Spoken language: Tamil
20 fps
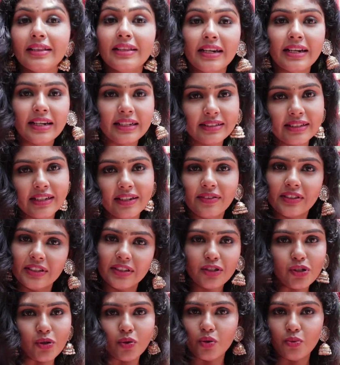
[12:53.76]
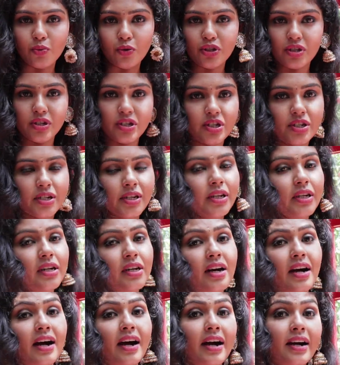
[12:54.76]
இந்த ட்ரெஸ்ஸில் வந்து ஷூட் முடிஞ்சிருச்சு
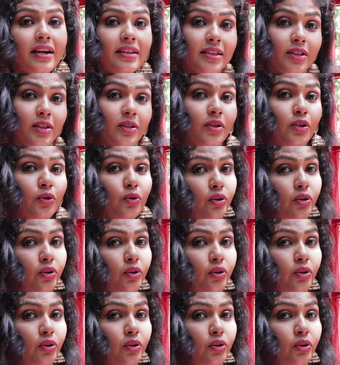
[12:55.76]
அடுத்தது